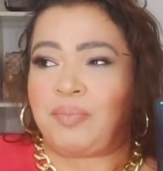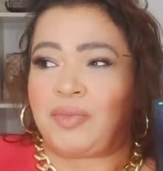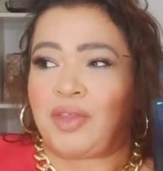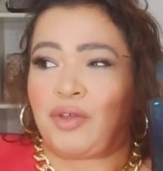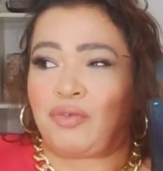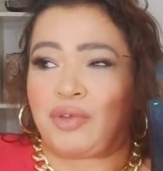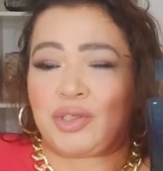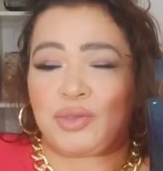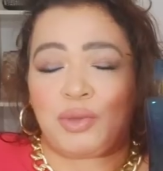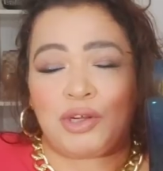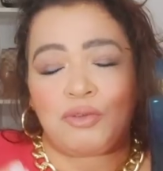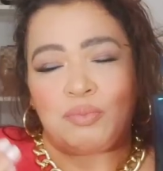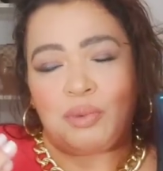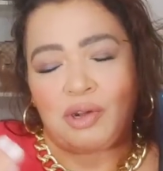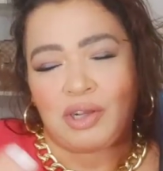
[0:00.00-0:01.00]
Eu vejo ele
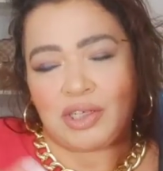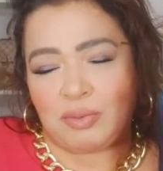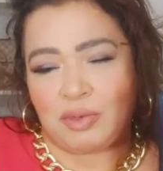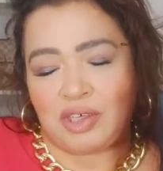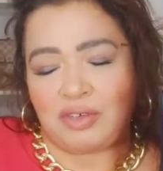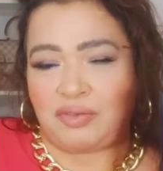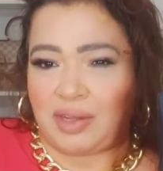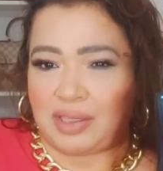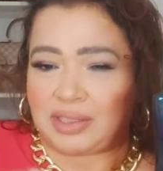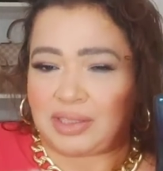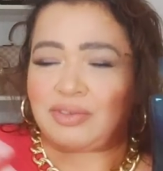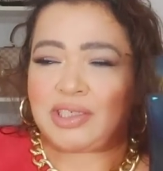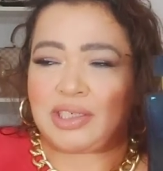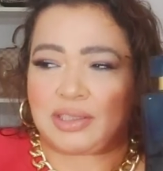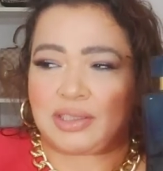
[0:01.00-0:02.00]
com poucas borrifadas. Se
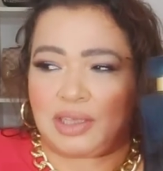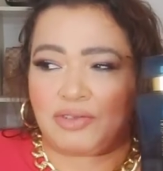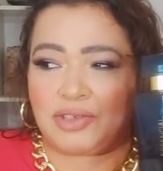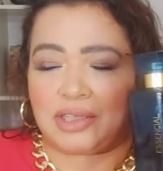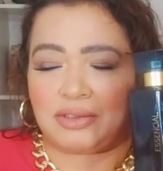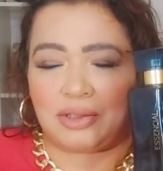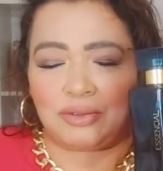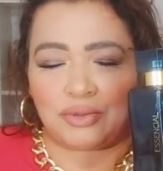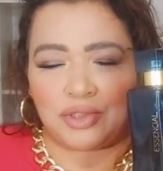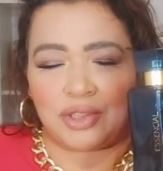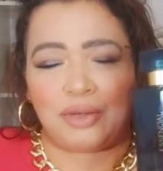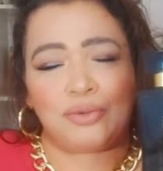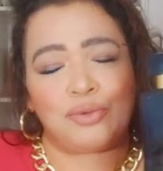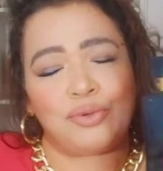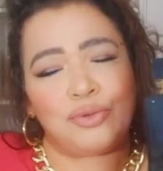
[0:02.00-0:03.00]
você quiser usar durante o
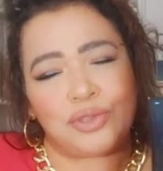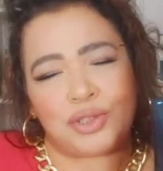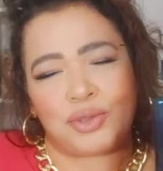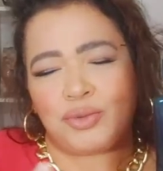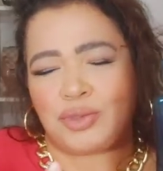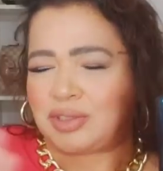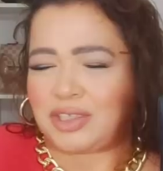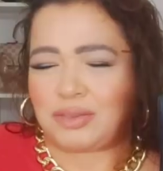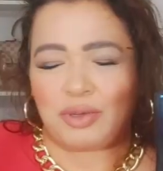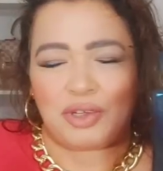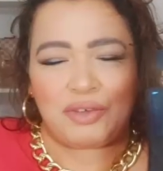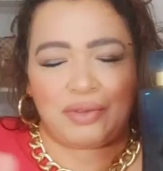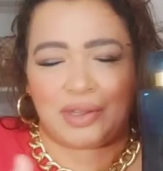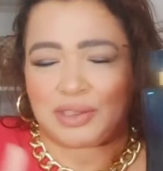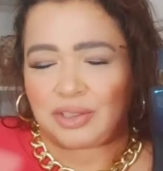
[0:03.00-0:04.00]
dia, use. Duas, três
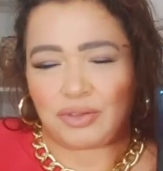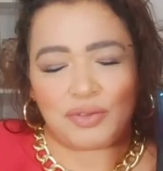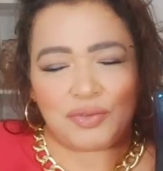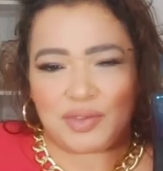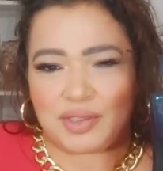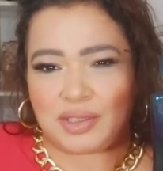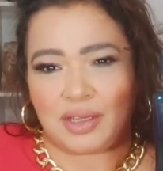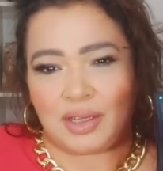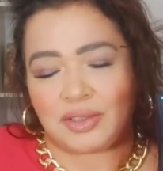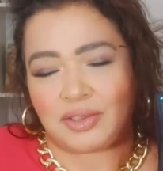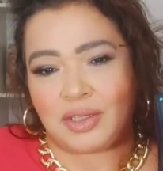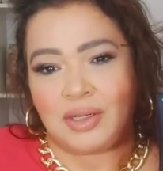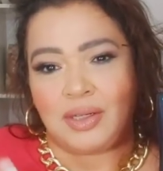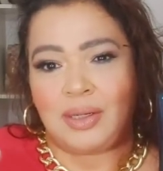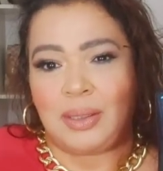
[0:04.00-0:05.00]
borrifadas é o
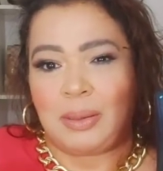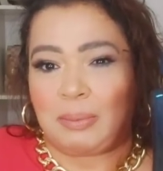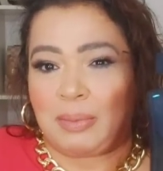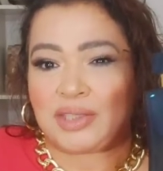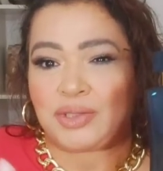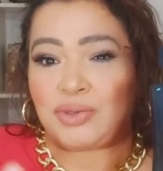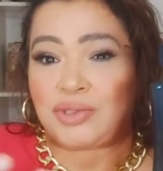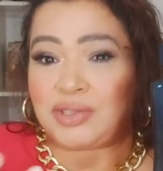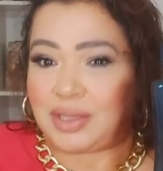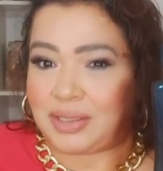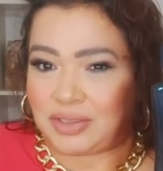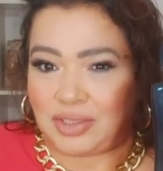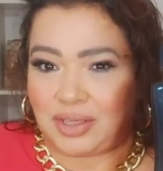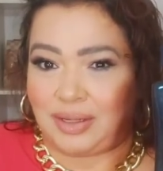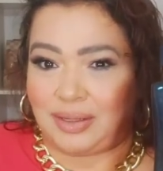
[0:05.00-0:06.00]
suficiente. Mas não
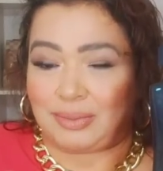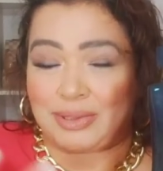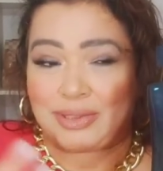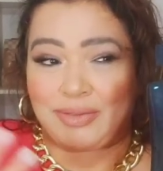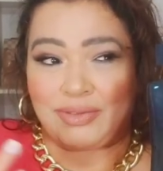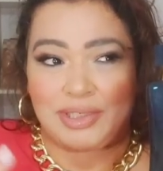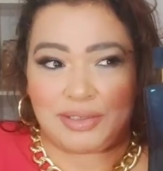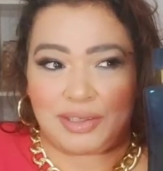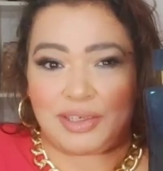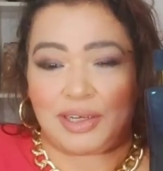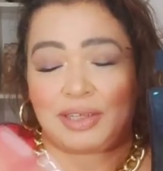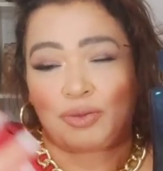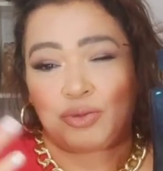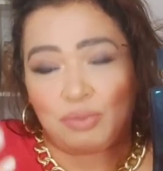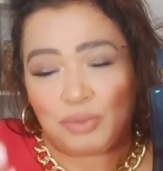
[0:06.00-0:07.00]
exagere, porque se você
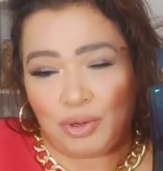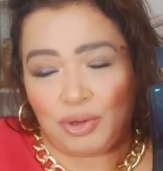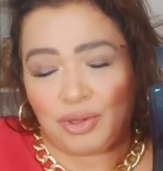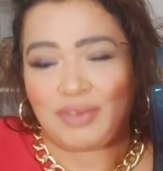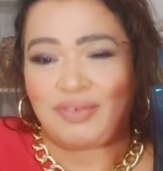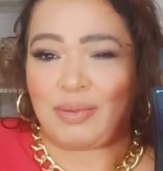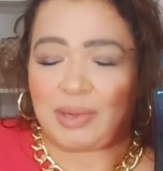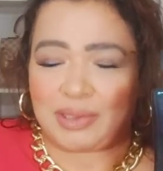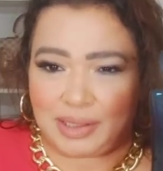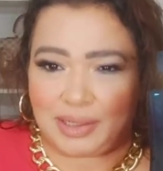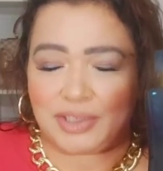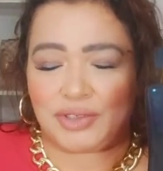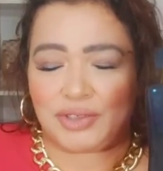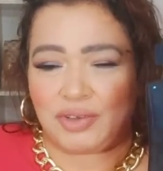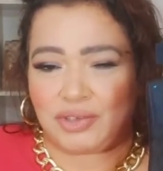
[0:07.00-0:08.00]
exagerar, tu morre e vai matar
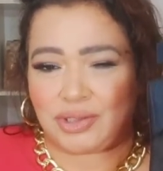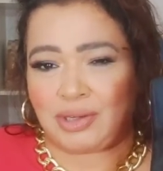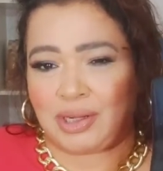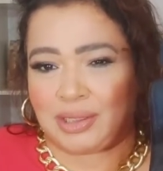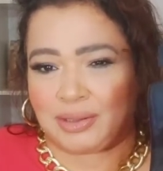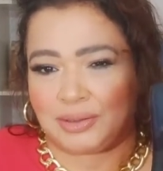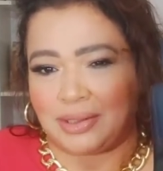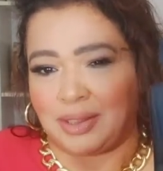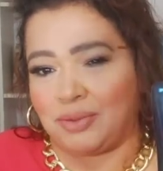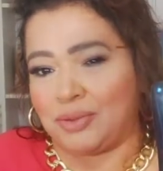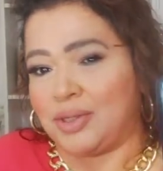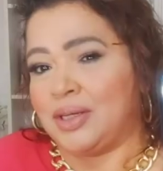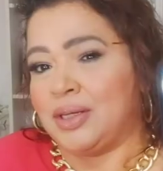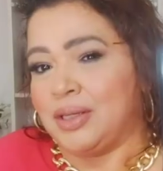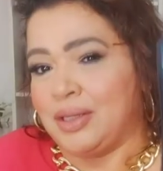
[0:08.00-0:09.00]
quem estiver ao seu lado. Então,
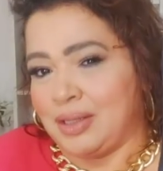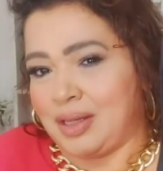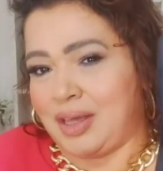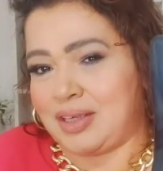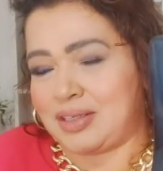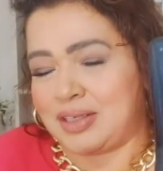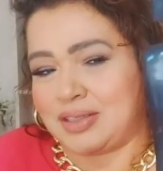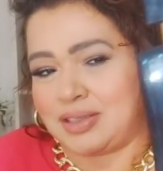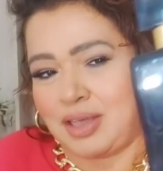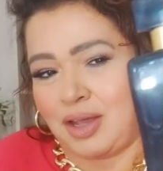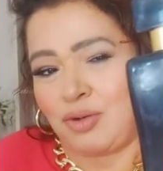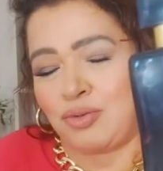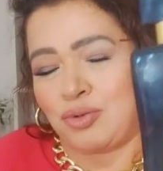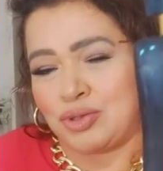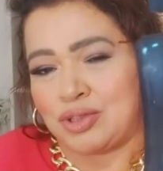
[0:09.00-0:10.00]

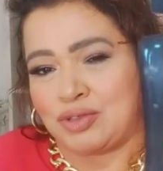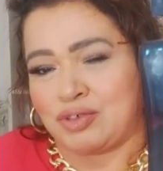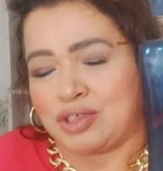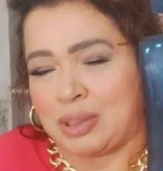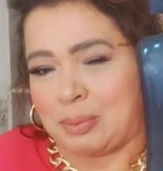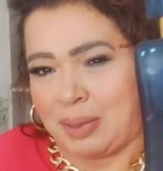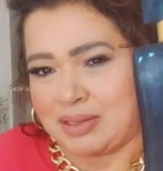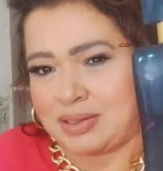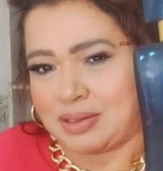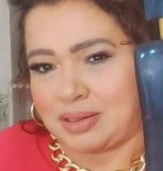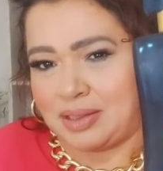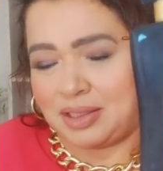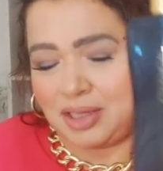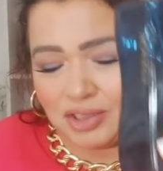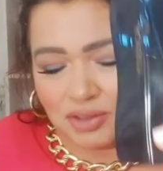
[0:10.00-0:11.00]
essencial Wood, você passa
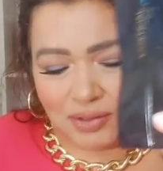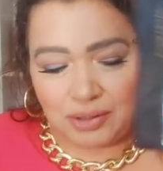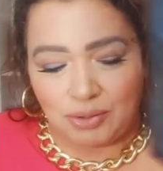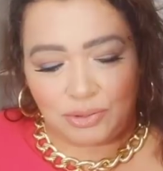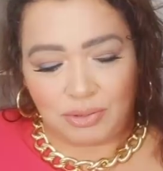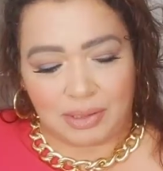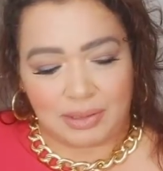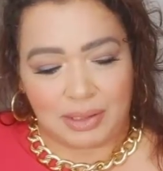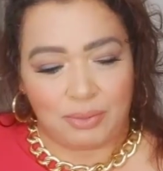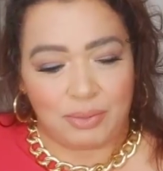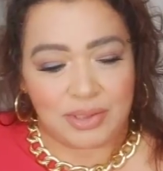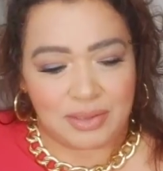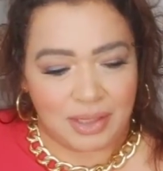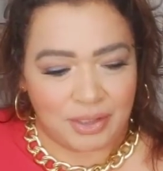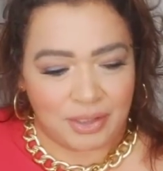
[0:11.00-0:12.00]
aqui, quem estiver do outro lado da rua
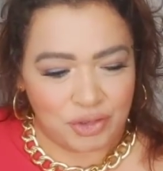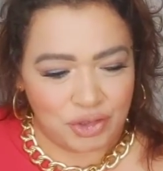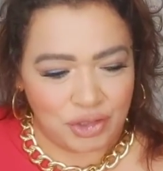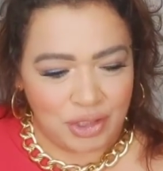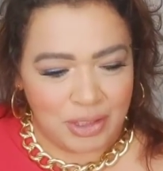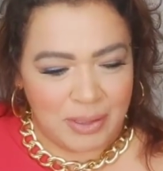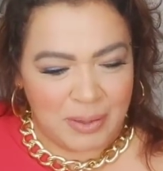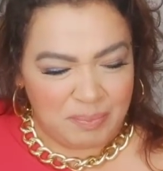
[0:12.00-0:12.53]
sente.